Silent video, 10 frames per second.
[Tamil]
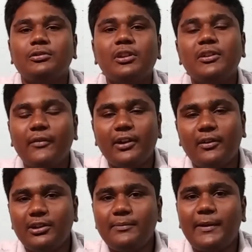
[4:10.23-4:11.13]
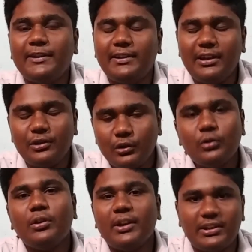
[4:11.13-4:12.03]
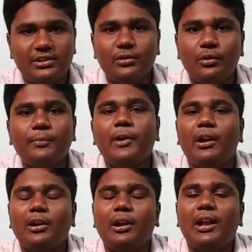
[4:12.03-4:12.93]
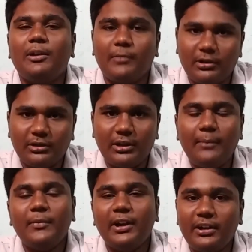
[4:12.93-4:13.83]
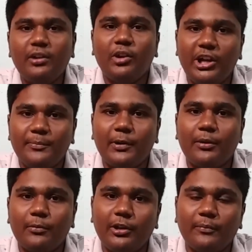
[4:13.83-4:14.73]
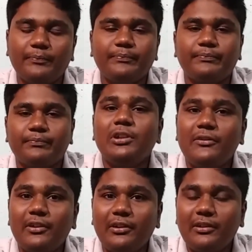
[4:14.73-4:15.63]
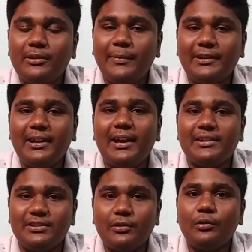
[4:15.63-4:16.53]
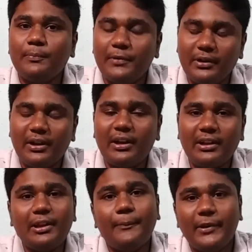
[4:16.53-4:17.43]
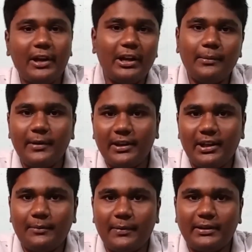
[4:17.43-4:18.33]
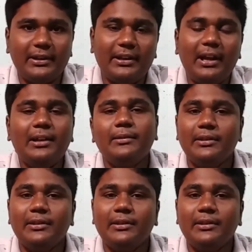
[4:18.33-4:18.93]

ஸோ இவருக்கு வந்து பார்த்தீங்கன்னா இன்னொரு ஹெச் குரூப்காரங்களால் மட்டும்தான் பிளட்டை டொனேட் பண்ண முடியும் ஸோ இவருக்கு வந்து பார்த்தீங்கன்னா ஹெச் குரூப் இருக்குன்றதை எப்படி கண்டுபிடிக்கிறதுன்னு பார்த்தீங்கன்னா